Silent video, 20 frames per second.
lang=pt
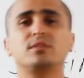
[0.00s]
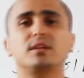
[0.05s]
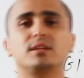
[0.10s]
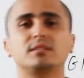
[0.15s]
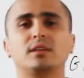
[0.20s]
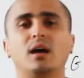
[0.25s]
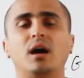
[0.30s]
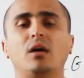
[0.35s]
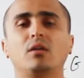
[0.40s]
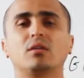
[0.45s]

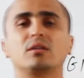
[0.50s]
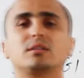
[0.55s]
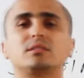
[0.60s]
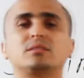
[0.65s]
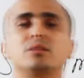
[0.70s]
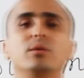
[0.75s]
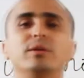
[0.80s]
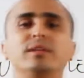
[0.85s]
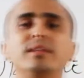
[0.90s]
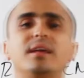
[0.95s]
nessa aula que
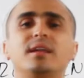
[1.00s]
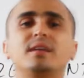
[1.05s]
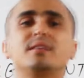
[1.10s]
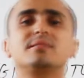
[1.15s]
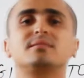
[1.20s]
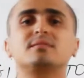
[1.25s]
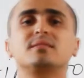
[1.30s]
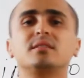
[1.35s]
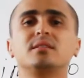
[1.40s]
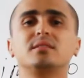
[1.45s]
são
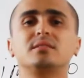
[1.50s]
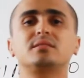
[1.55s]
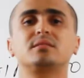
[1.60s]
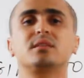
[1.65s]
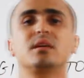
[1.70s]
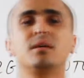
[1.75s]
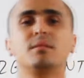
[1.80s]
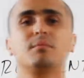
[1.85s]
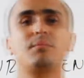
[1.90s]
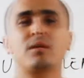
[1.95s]
interessantes